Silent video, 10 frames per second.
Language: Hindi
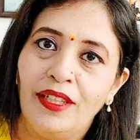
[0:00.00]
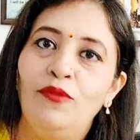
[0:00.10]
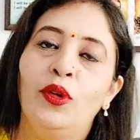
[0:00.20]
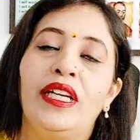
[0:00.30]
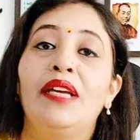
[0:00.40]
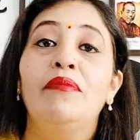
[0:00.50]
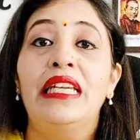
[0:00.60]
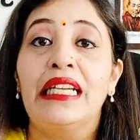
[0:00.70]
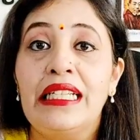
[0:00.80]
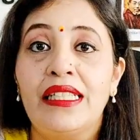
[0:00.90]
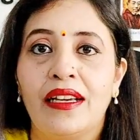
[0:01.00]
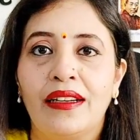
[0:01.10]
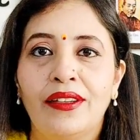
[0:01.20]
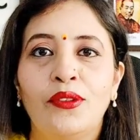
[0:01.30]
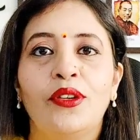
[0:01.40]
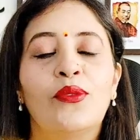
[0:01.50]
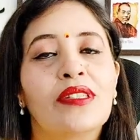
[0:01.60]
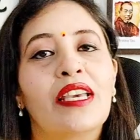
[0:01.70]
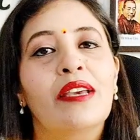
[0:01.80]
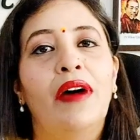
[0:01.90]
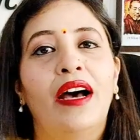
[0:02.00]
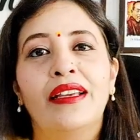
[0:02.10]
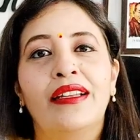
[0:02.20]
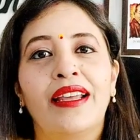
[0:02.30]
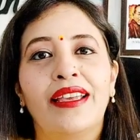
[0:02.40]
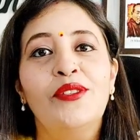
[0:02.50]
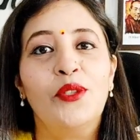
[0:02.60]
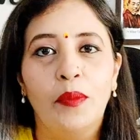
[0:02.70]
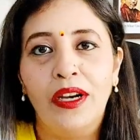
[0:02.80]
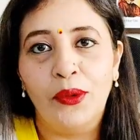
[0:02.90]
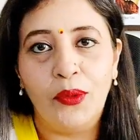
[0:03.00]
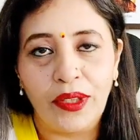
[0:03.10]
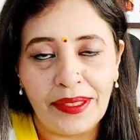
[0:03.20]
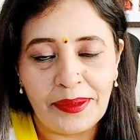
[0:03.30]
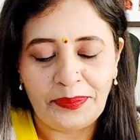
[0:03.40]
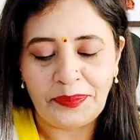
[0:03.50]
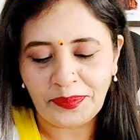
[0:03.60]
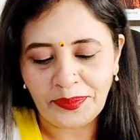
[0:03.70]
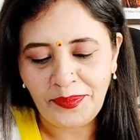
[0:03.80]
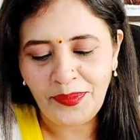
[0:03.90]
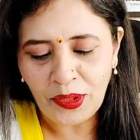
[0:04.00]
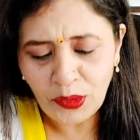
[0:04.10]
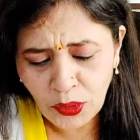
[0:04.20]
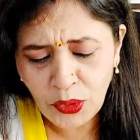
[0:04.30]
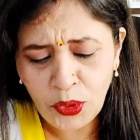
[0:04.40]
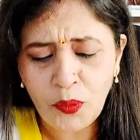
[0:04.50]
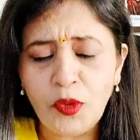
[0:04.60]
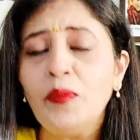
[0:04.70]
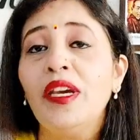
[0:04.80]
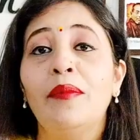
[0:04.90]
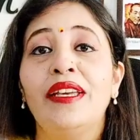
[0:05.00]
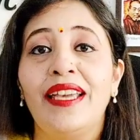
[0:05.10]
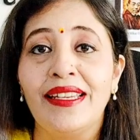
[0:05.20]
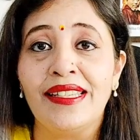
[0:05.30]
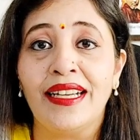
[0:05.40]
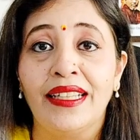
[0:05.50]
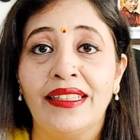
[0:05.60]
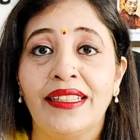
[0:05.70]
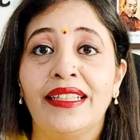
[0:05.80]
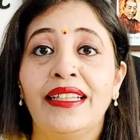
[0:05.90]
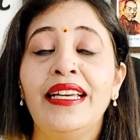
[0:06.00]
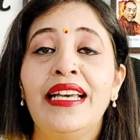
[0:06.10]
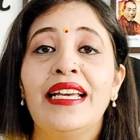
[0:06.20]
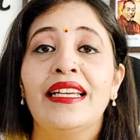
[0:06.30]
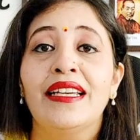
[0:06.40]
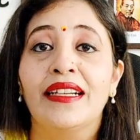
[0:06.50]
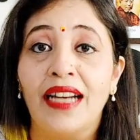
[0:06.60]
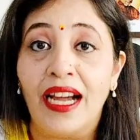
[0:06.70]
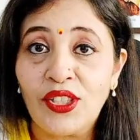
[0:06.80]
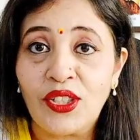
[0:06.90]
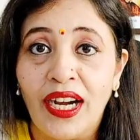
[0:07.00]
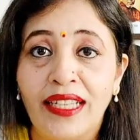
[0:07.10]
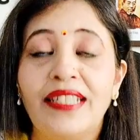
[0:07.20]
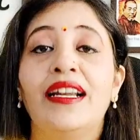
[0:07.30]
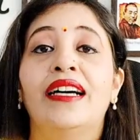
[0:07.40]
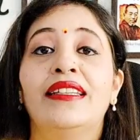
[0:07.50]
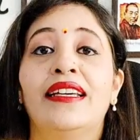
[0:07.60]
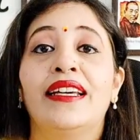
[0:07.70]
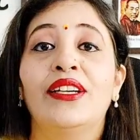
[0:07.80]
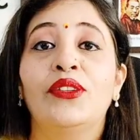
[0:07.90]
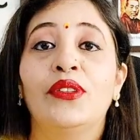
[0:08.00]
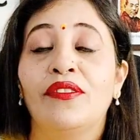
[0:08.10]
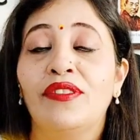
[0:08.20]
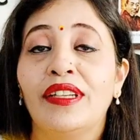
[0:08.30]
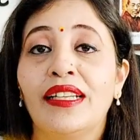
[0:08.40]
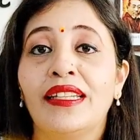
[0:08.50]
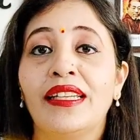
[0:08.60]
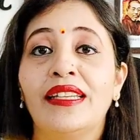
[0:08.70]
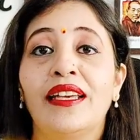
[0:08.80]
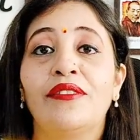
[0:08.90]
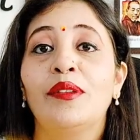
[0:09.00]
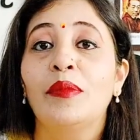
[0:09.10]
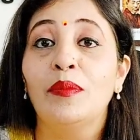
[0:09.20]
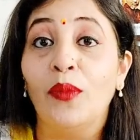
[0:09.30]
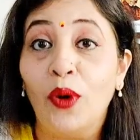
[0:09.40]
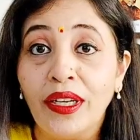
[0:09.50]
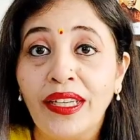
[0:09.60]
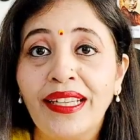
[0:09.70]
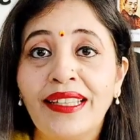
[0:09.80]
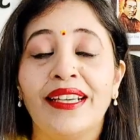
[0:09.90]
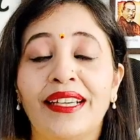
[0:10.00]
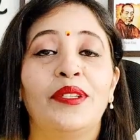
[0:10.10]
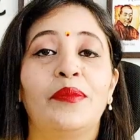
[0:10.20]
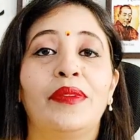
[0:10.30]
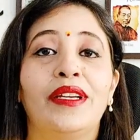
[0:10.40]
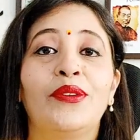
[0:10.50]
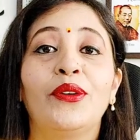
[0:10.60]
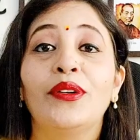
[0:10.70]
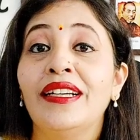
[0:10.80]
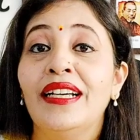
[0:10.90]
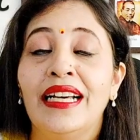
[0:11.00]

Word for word: नहीं वो टाइम में निकल जाएगा क्योंकि उसके बाद एक नई सुबह होगी तो न्यू मून भी हमें यही सिखाता है कि अगर आज काली रात है तो डेफिनेटली देयर विल बी मॉर्निंग देयर विल बी गुड